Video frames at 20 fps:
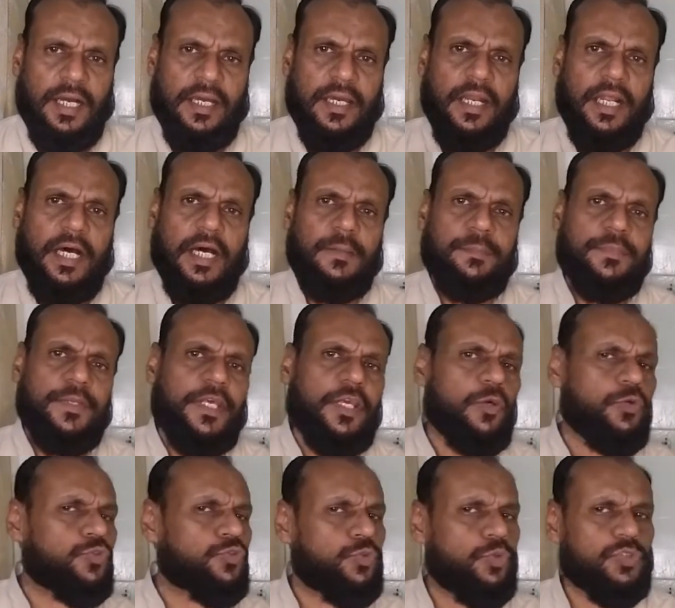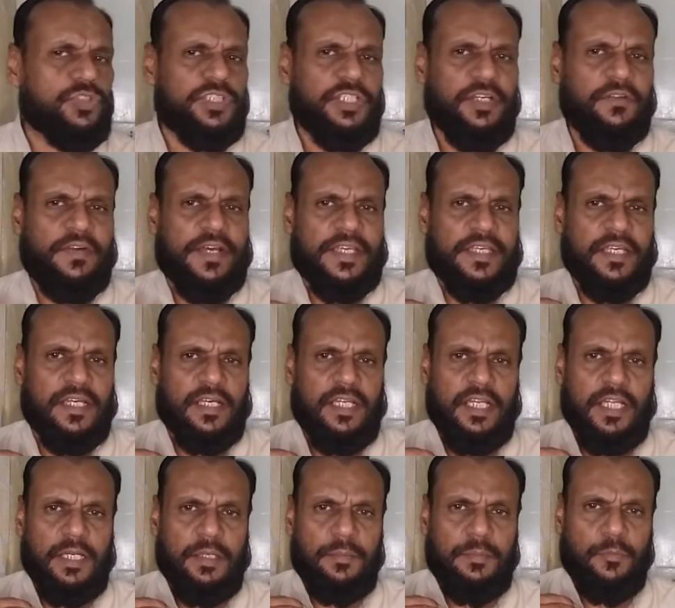अगर आपने उसको सी एम वाई के
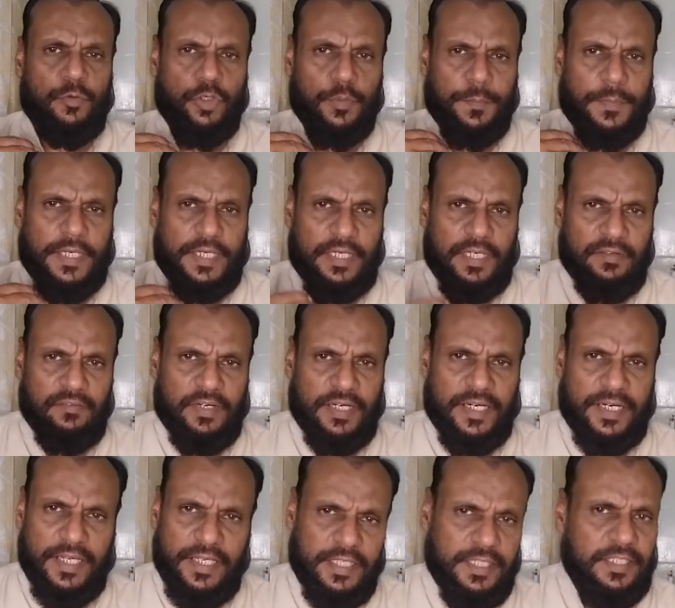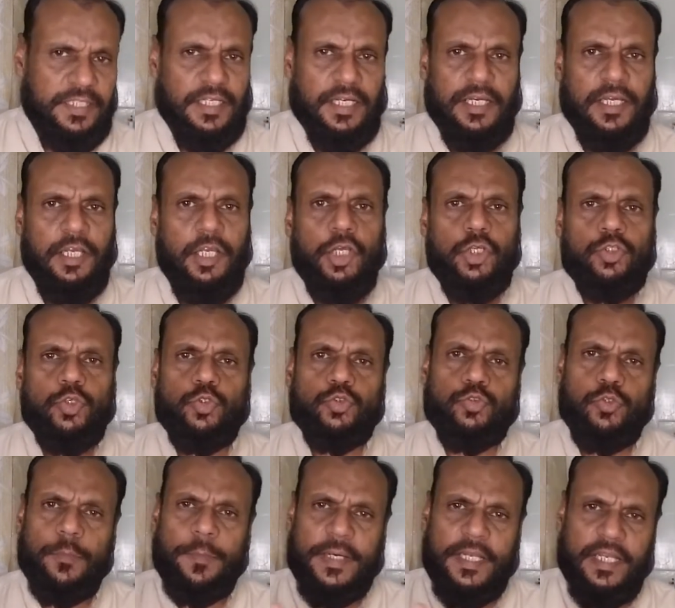कलर मोड पर कन्वर्ट नहीं किया है तो
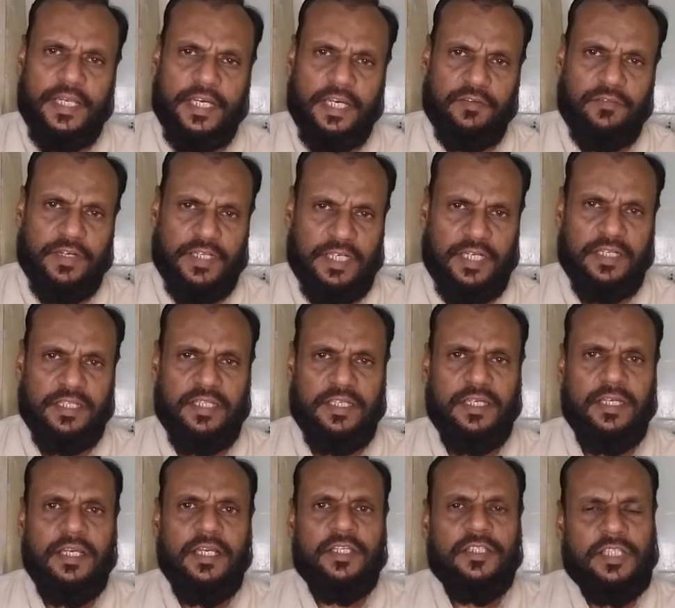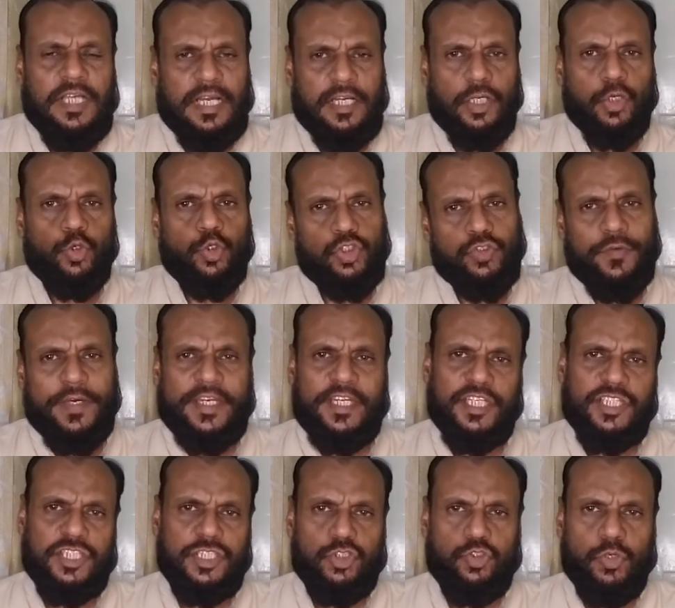उसको पहले कन्वर्ट कर दें ताकि कुछ
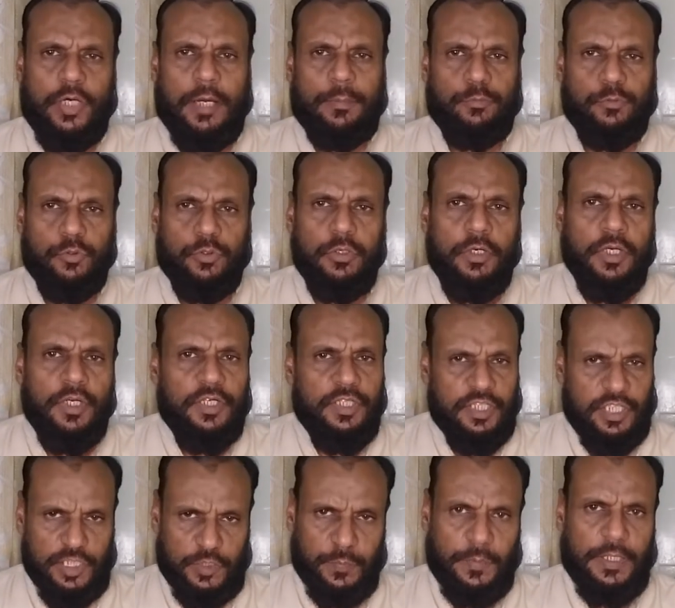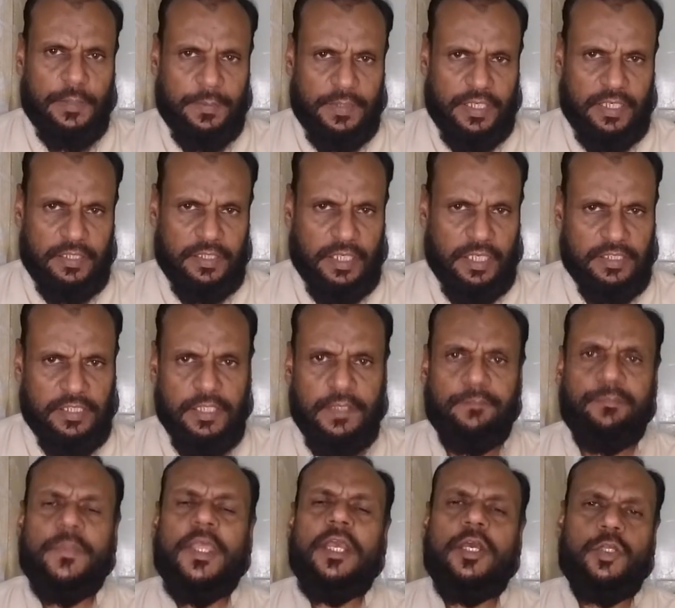वेरिएशन तो आपको डिस्प्ले पर नजर आ
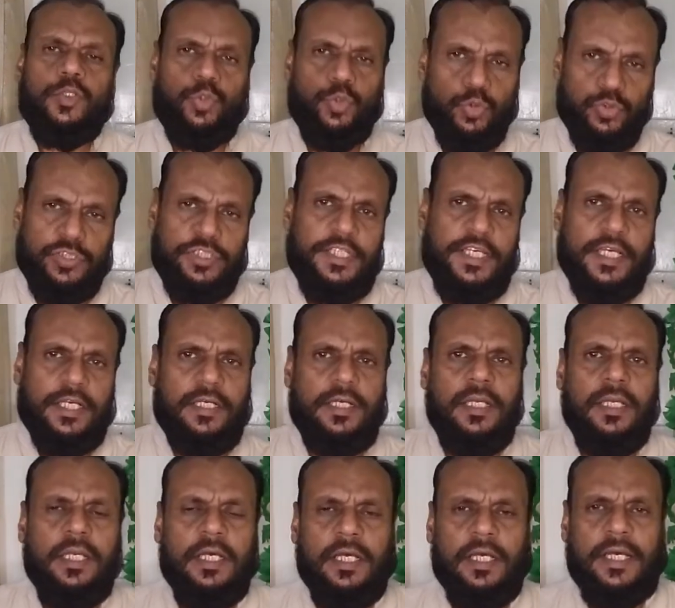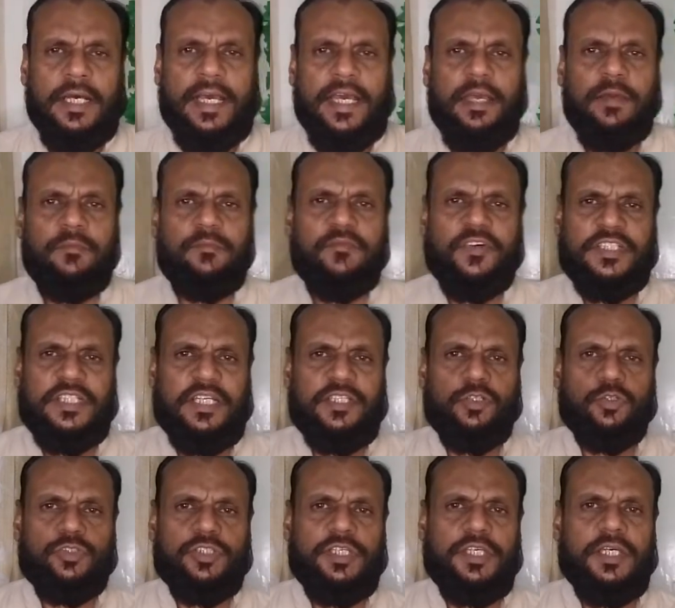जाए दूसरी एक अहम वजह
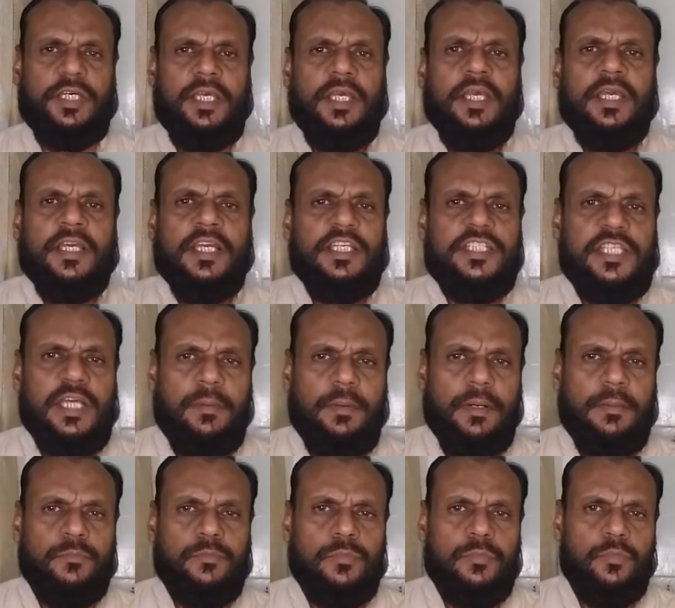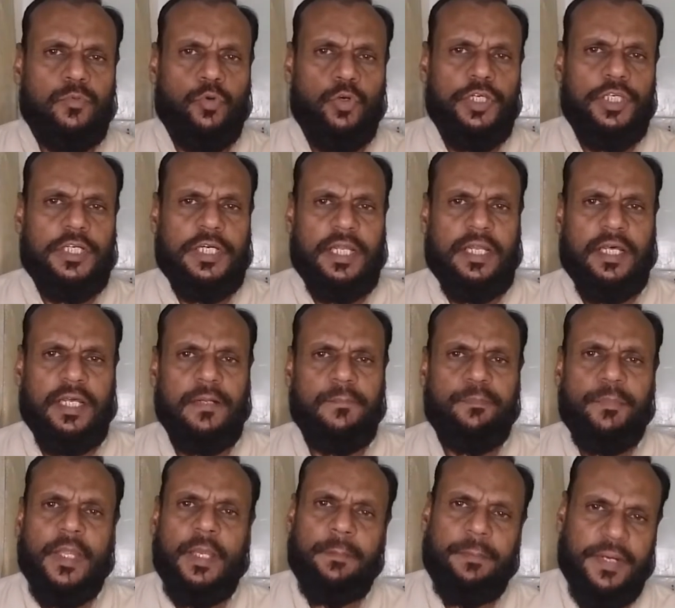ये होती है कि जब हम कोई कलर
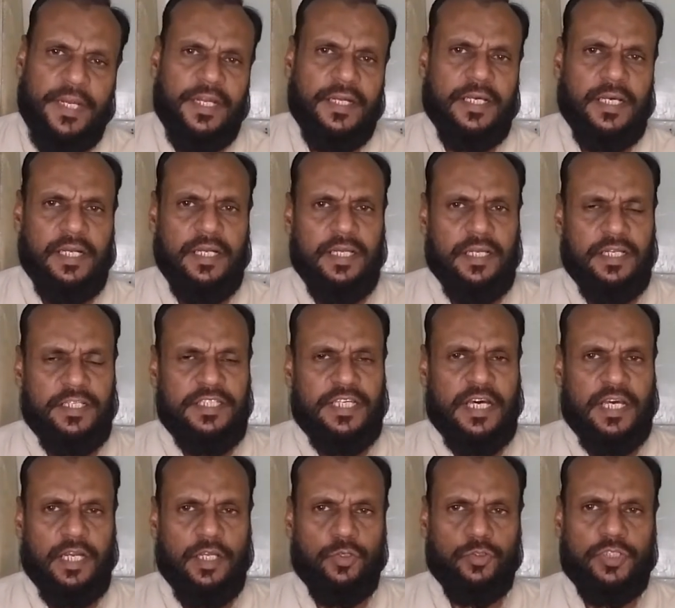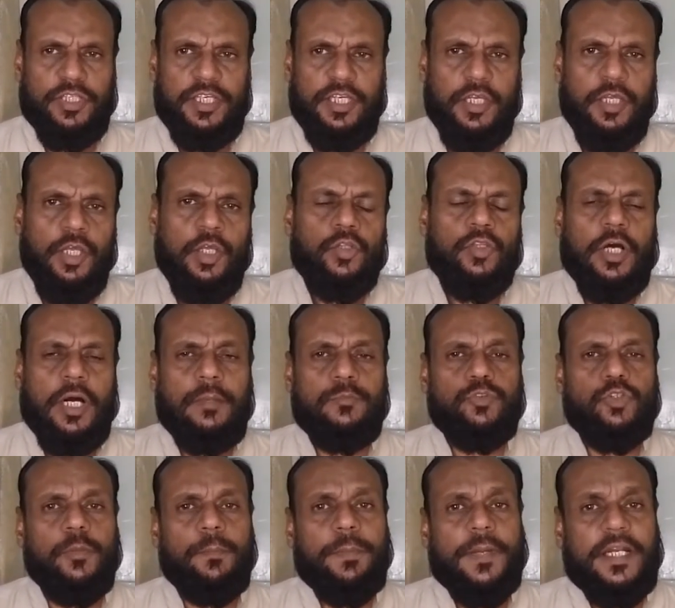प्रिंट करने के लिए जा रहे होते हैं तो हम
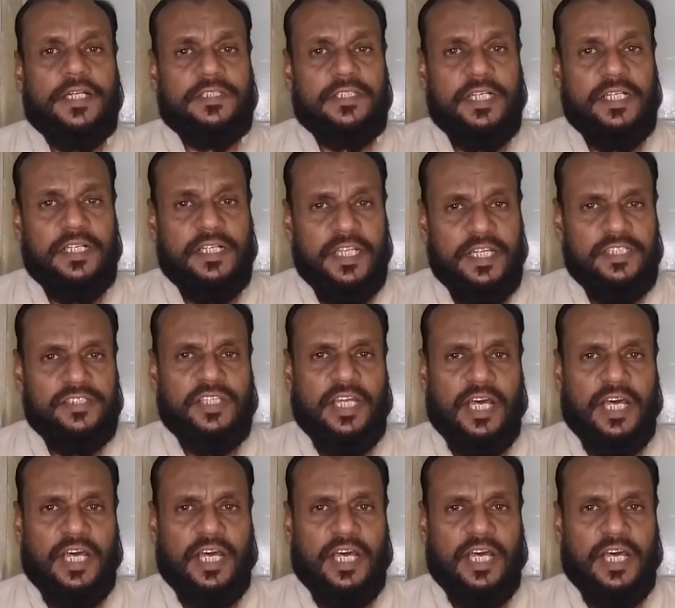जो परसेंटेज